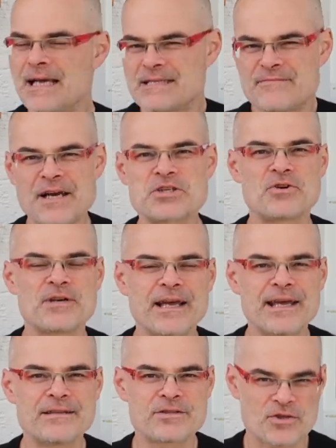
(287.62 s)
Es war schon
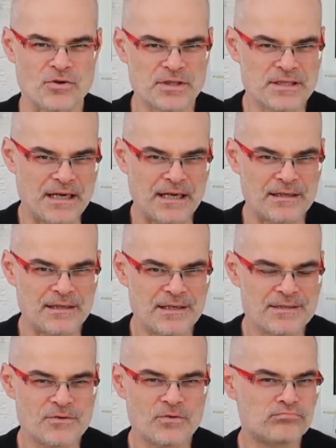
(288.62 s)
eine rechte Schrottkarre.
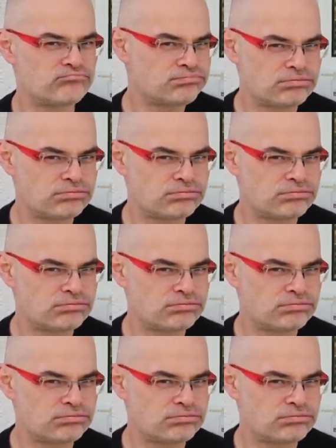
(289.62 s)
Also